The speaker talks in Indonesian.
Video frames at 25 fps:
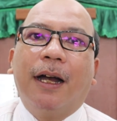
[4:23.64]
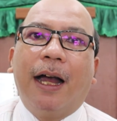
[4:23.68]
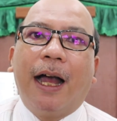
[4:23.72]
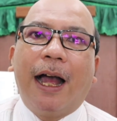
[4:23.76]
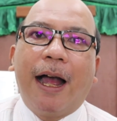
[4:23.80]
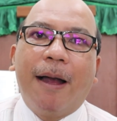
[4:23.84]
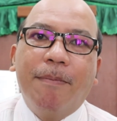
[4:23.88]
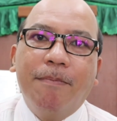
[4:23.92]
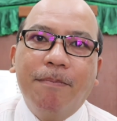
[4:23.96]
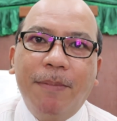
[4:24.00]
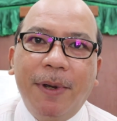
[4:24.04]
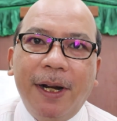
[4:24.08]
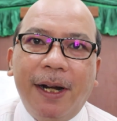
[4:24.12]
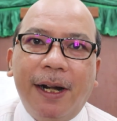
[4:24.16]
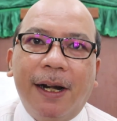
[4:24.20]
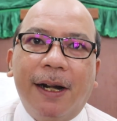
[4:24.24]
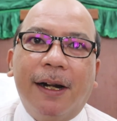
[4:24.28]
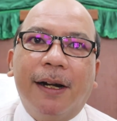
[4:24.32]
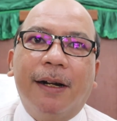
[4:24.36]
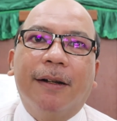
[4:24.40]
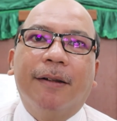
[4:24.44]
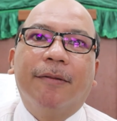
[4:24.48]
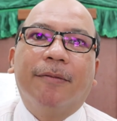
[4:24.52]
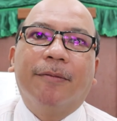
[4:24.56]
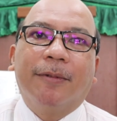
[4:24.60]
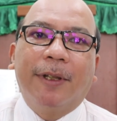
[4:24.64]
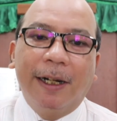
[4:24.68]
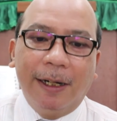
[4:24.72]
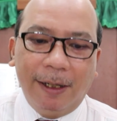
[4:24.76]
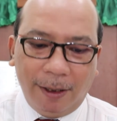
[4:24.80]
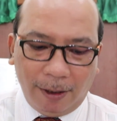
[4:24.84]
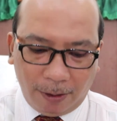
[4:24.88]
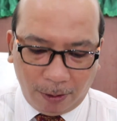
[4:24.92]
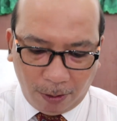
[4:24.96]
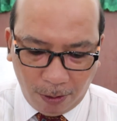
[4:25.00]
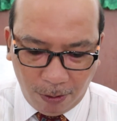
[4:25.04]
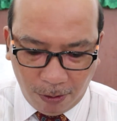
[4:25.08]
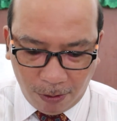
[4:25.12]
ambil,
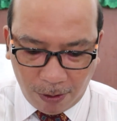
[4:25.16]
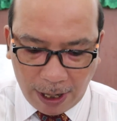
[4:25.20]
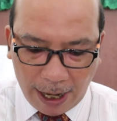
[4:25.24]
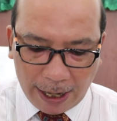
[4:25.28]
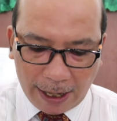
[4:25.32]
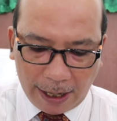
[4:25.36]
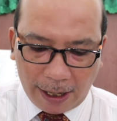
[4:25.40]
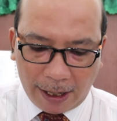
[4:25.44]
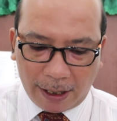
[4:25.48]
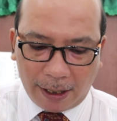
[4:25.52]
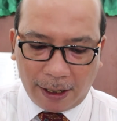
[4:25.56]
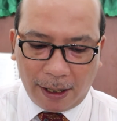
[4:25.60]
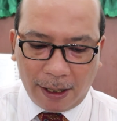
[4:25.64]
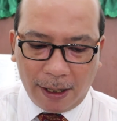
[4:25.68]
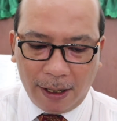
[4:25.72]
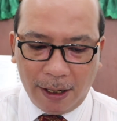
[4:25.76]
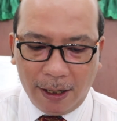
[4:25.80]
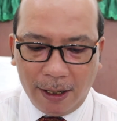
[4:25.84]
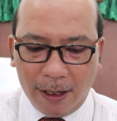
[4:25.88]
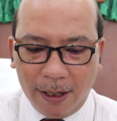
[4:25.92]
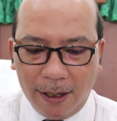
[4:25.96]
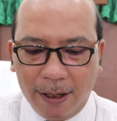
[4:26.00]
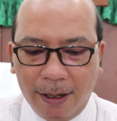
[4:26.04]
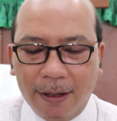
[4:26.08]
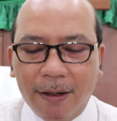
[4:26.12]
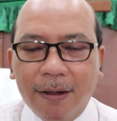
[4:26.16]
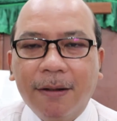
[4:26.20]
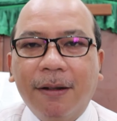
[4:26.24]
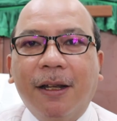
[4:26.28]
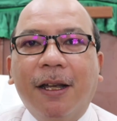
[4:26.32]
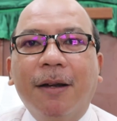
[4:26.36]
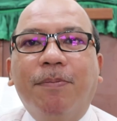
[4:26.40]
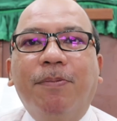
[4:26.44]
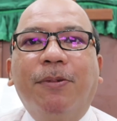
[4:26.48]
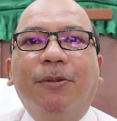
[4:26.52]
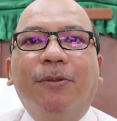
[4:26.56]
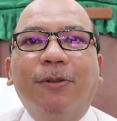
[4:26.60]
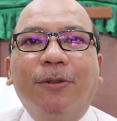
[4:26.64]
tentukan
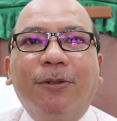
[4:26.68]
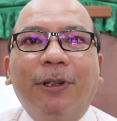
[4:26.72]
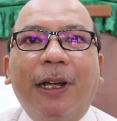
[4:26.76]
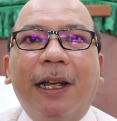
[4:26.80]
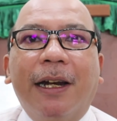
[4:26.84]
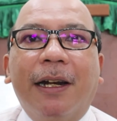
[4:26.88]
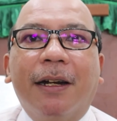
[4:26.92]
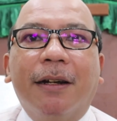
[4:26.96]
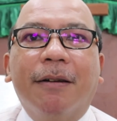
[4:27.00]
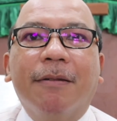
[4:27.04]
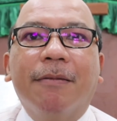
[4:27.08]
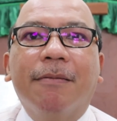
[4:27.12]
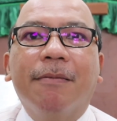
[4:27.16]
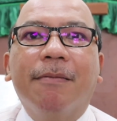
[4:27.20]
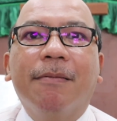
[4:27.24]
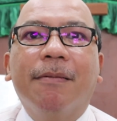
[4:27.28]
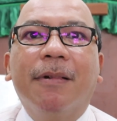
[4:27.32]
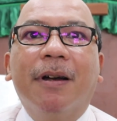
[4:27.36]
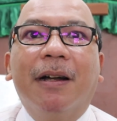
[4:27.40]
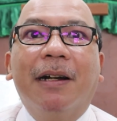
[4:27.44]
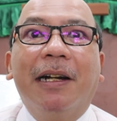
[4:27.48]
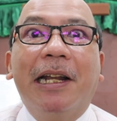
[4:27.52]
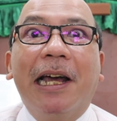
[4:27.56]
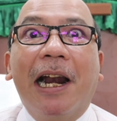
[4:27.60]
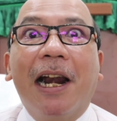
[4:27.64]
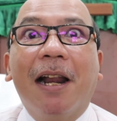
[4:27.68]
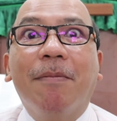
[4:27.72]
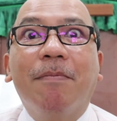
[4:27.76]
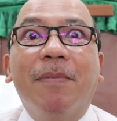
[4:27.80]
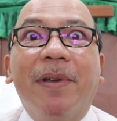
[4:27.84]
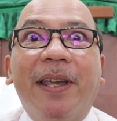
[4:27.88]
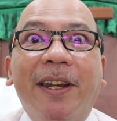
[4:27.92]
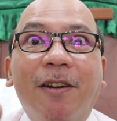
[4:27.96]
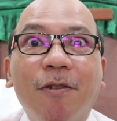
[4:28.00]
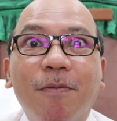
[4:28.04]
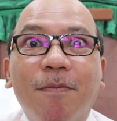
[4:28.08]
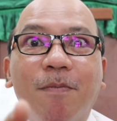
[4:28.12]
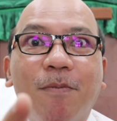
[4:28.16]
keputusan dalam
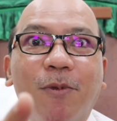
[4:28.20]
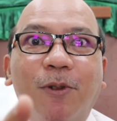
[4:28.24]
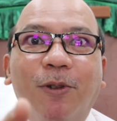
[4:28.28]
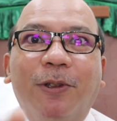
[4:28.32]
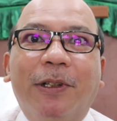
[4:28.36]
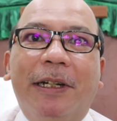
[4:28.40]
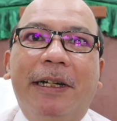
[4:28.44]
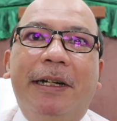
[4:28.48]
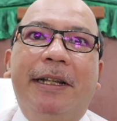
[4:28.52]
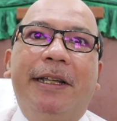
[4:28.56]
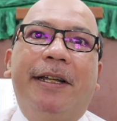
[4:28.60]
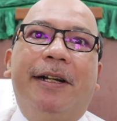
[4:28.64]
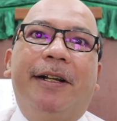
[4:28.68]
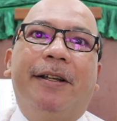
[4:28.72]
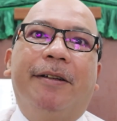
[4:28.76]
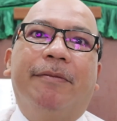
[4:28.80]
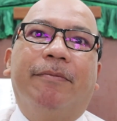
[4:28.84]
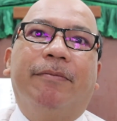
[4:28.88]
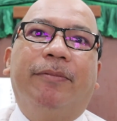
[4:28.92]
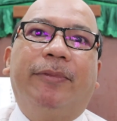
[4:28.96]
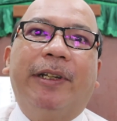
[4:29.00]
hidupmu sendiri.